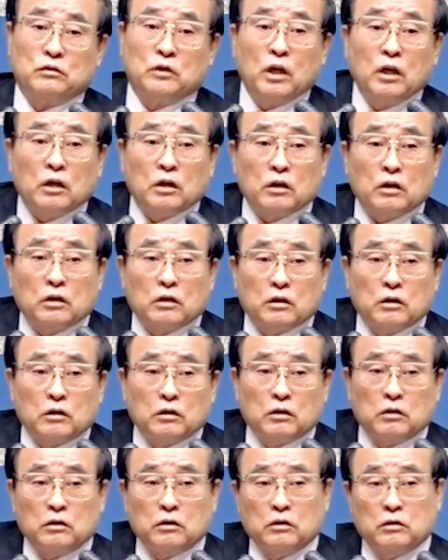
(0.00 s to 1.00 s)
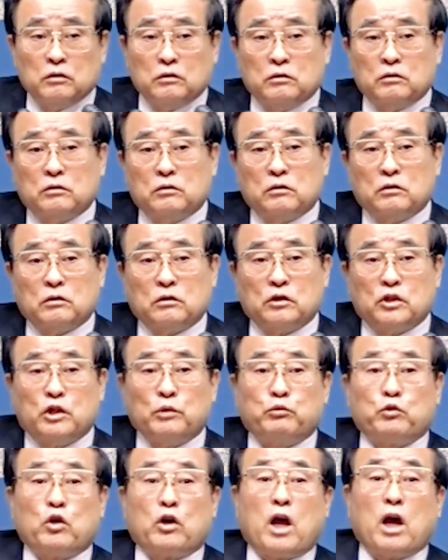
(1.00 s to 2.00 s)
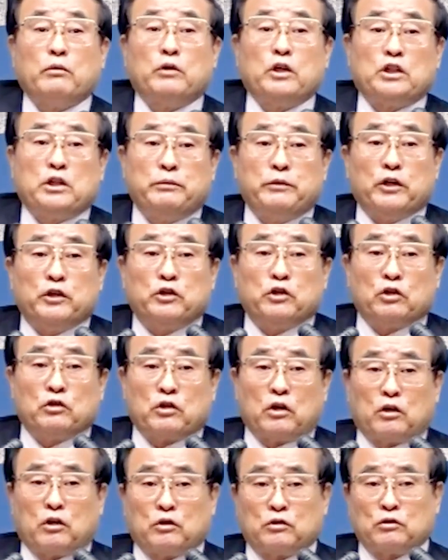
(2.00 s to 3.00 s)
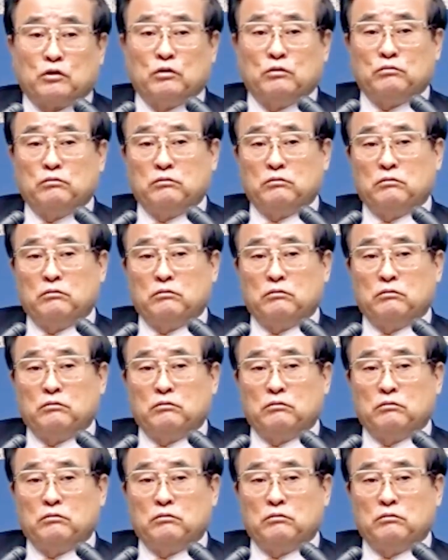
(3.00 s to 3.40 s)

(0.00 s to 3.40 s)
예? 집도 남의 집에 얹혀 살았어.